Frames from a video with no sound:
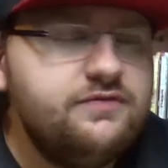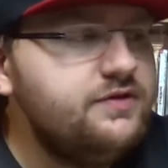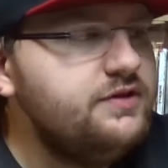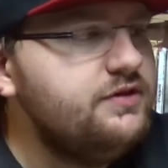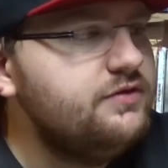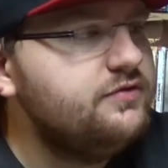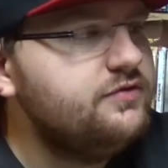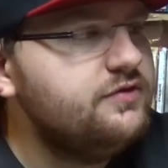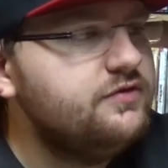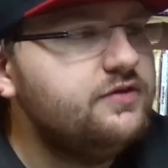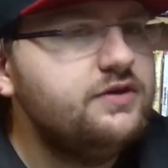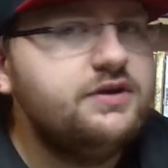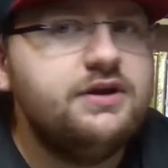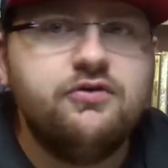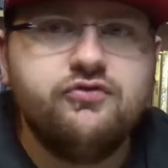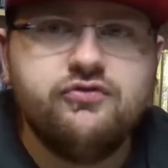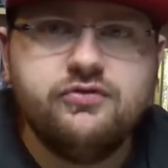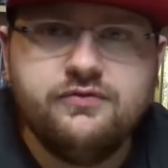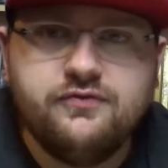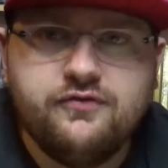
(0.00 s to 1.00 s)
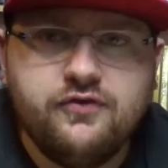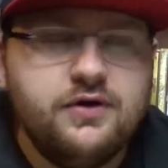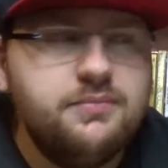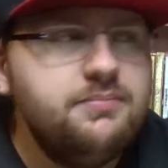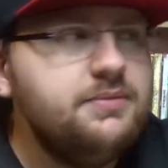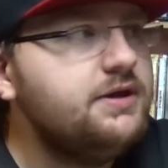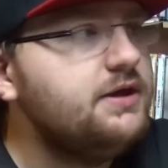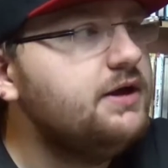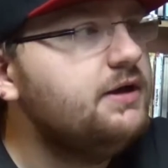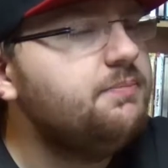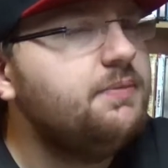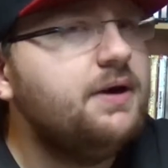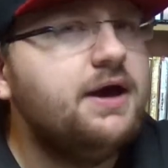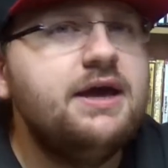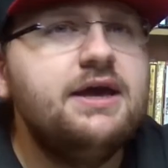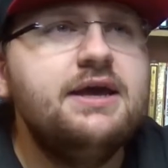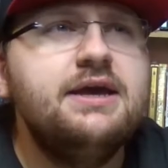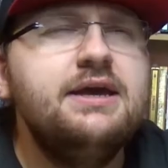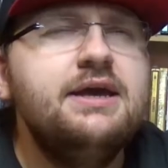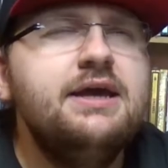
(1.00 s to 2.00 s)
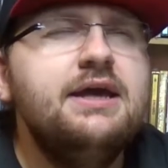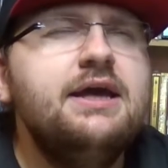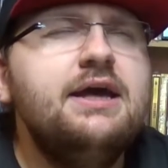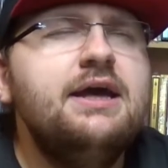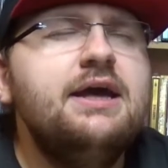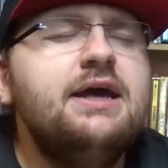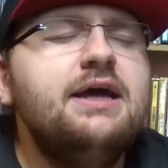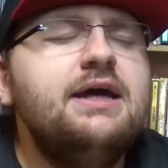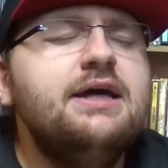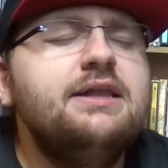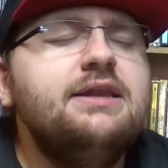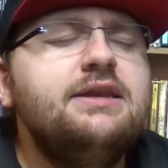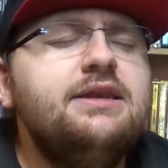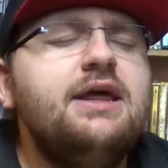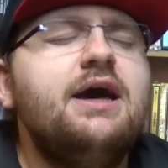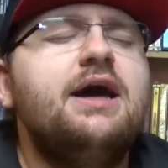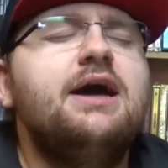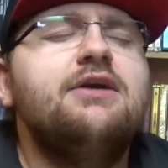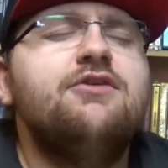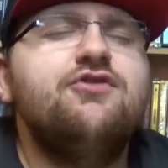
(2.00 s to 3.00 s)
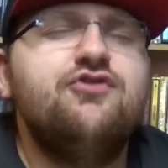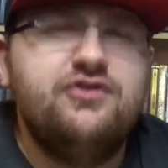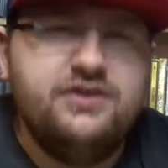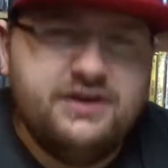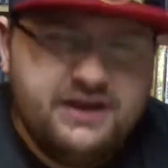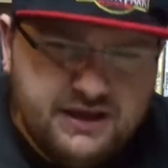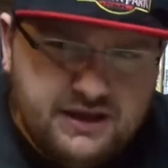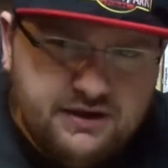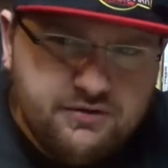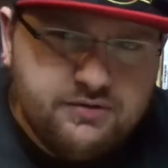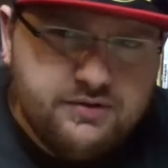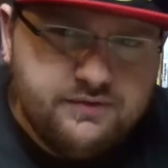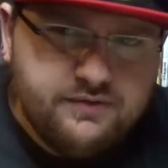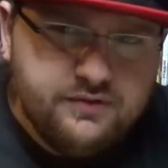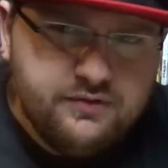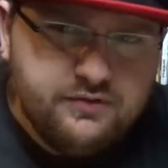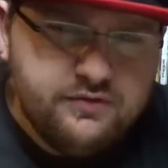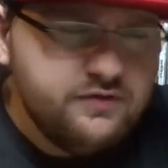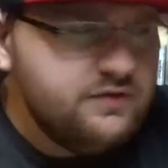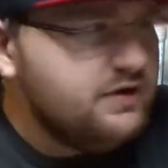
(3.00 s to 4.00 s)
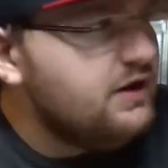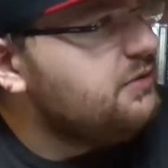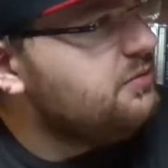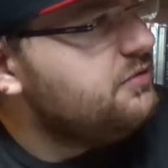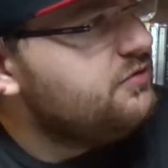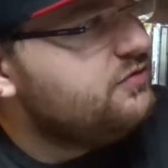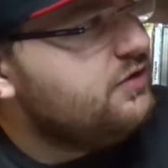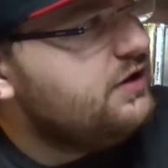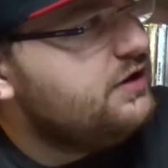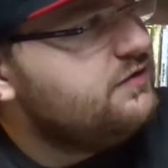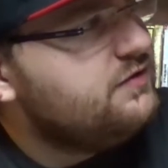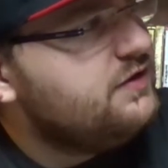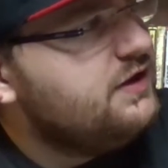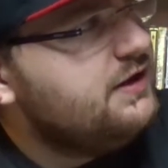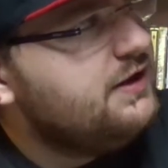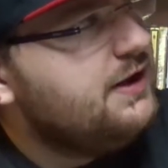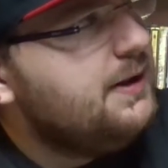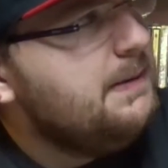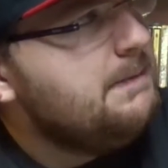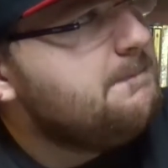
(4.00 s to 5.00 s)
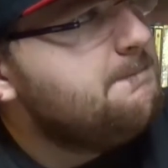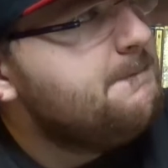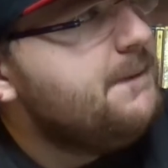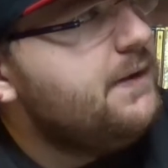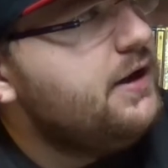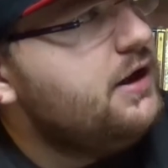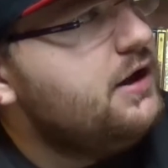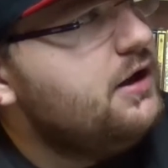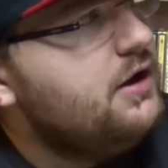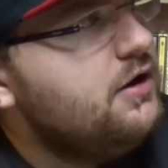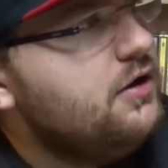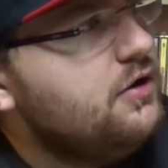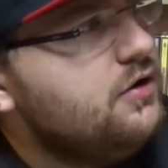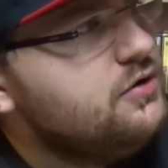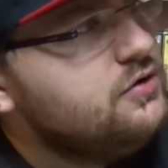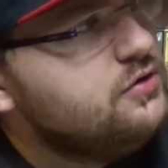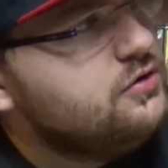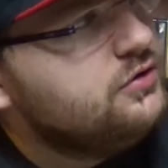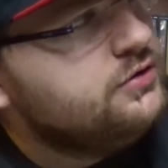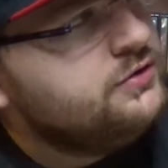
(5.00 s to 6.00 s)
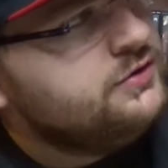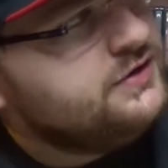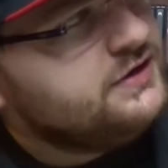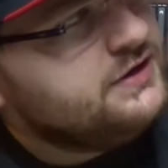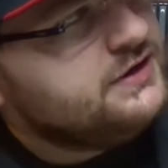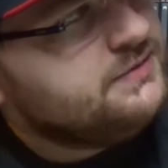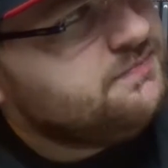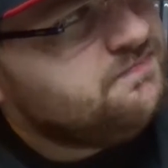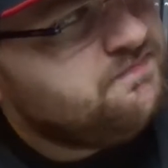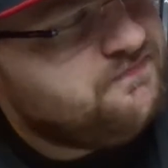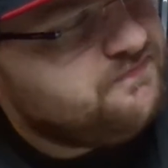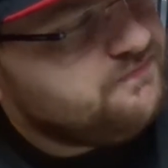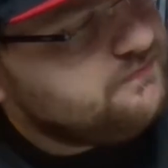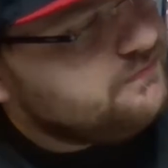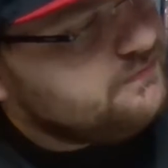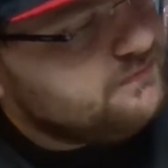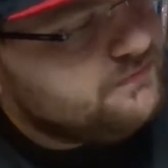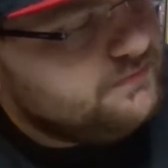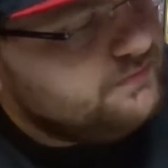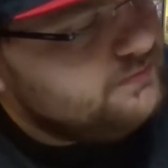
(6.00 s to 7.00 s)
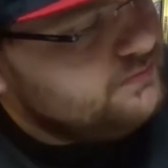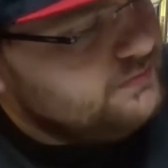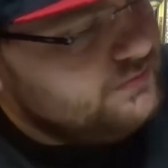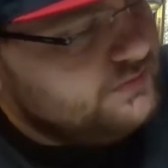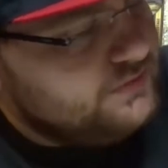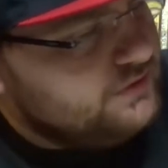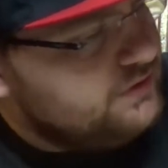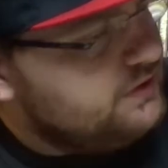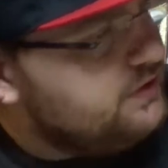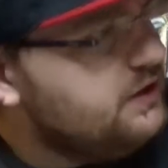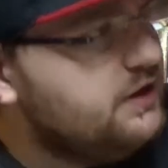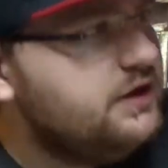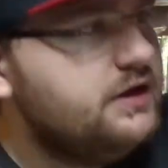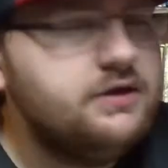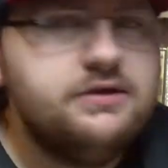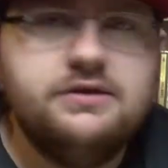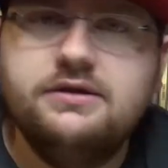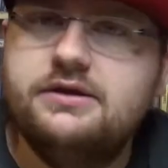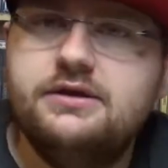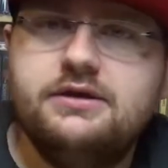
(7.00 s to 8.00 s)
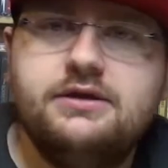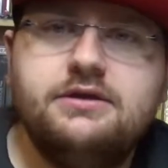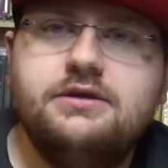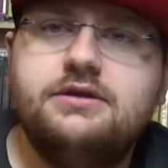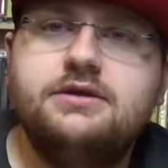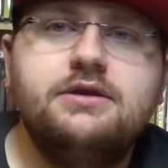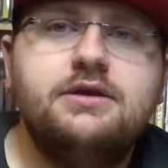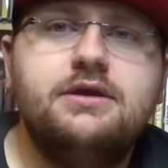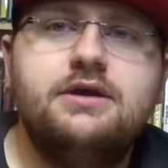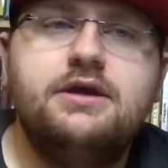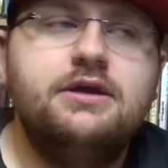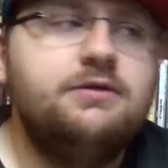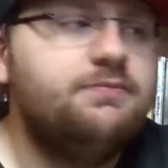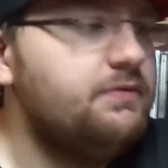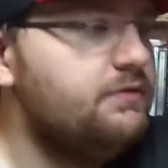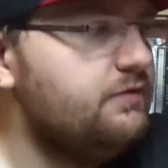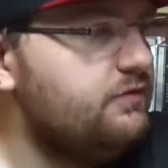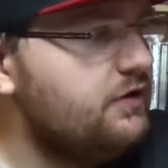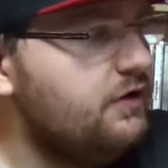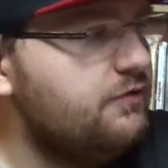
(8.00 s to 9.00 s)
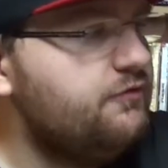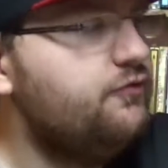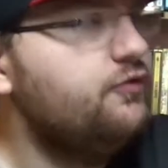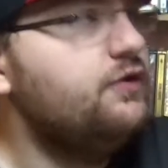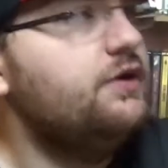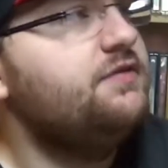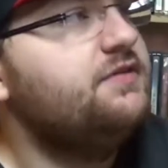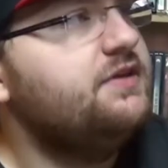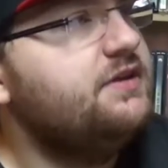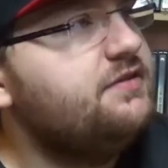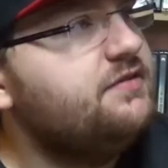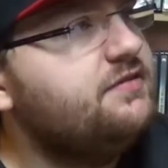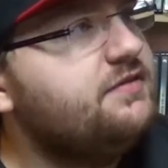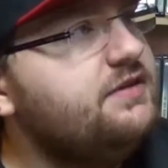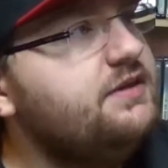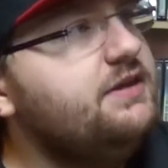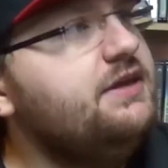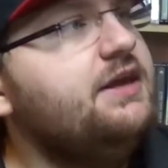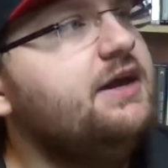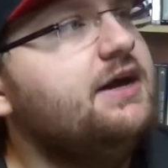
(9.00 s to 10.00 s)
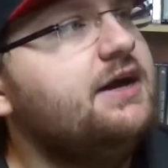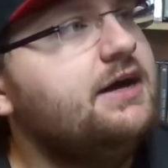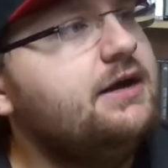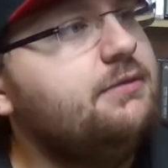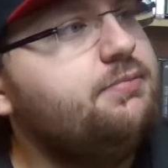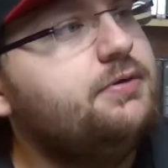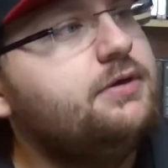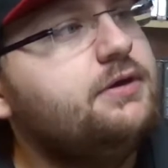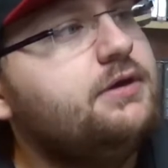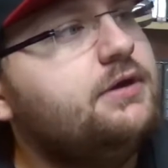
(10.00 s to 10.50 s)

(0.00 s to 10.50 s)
Videos gesehen, auch schon vor Micha bei Dark Schnegger Reviews, glaube ich, so heißt der, ja. Und ähm, ah, ich, ich bin sau froh, dass ich jetzt die hier habe.